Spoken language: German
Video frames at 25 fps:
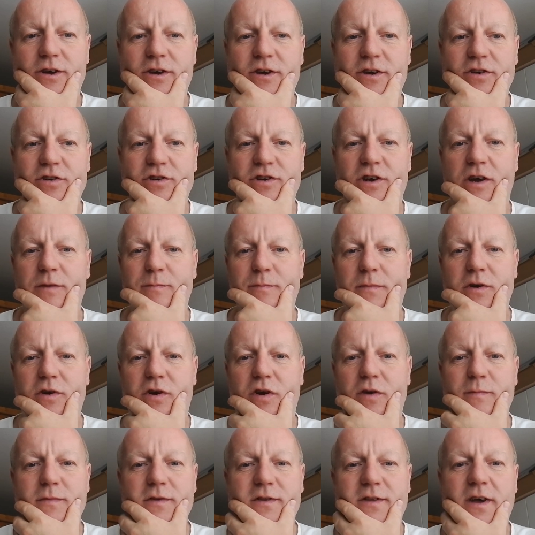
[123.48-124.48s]
Schreibt mal
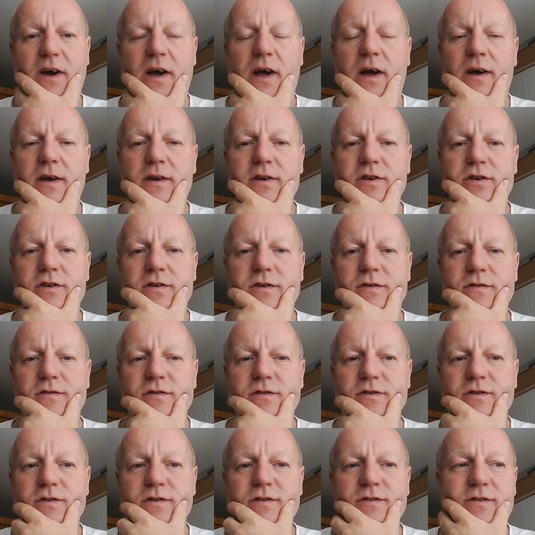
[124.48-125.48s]
Kommentare. Ich,
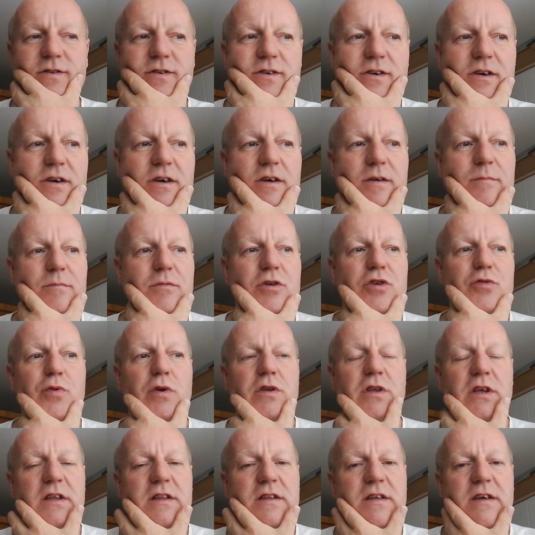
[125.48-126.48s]
ich, mich
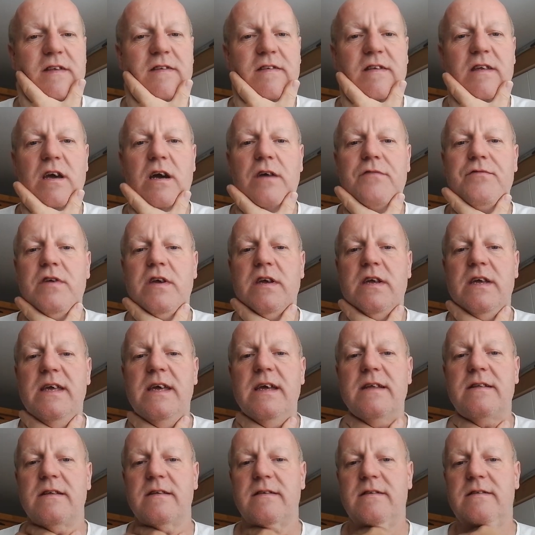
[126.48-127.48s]
würde interessieren, wie
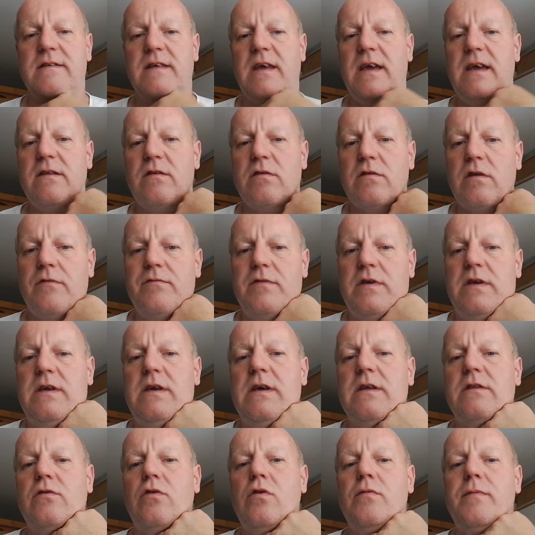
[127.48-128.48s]
ihr das seht oder wie
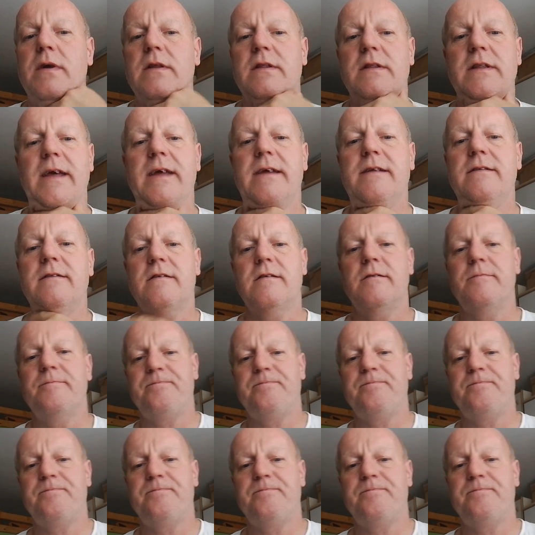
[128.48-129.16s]
ihr drüber denkt.